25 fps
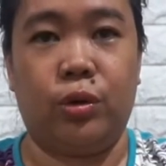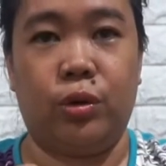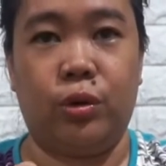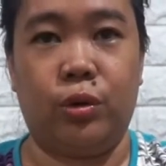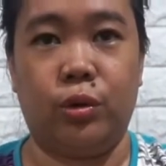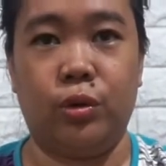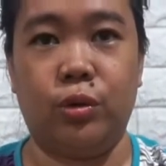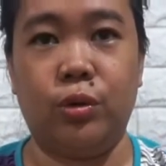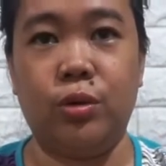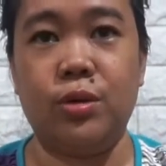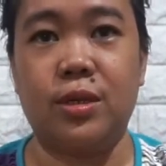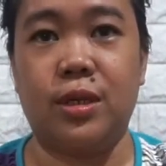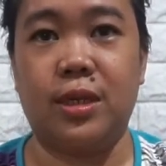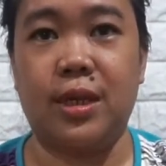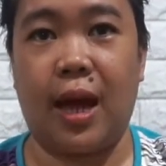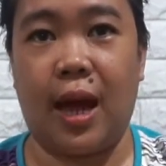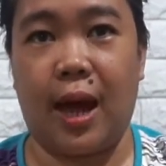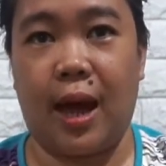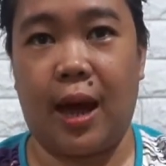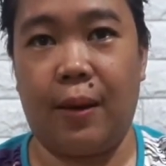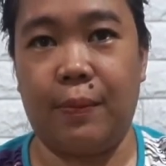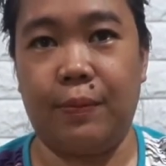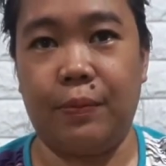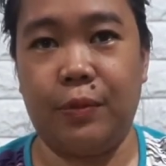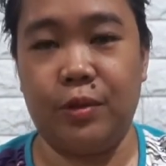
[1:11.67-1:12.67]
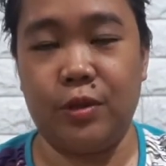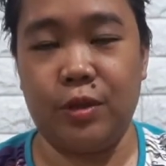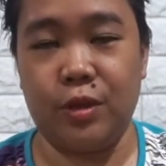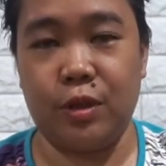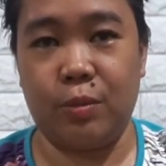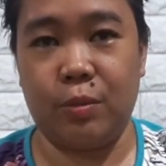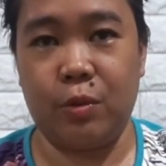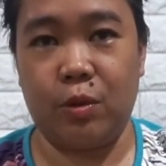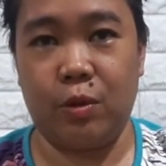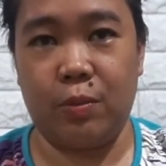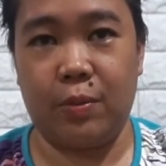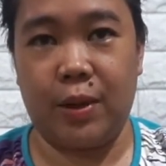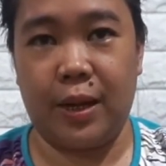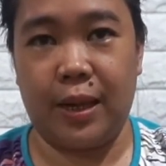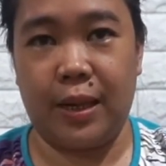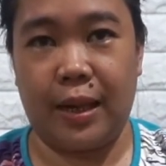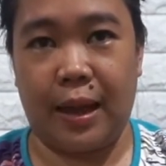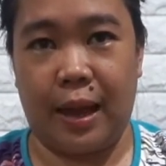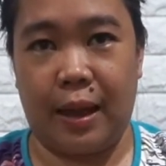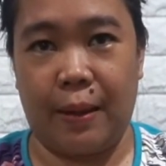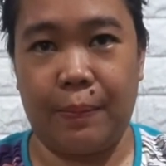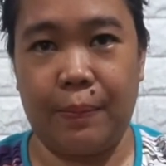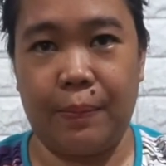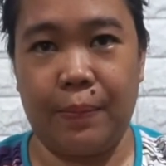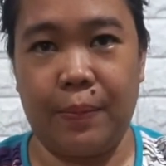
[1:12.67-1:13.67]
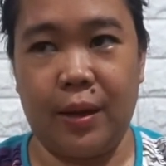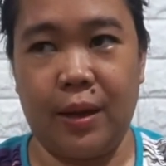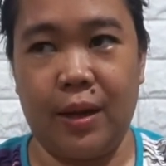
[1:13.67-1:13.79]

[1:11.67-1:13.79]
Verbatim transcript: ko dun sa app, dun sa mobile app,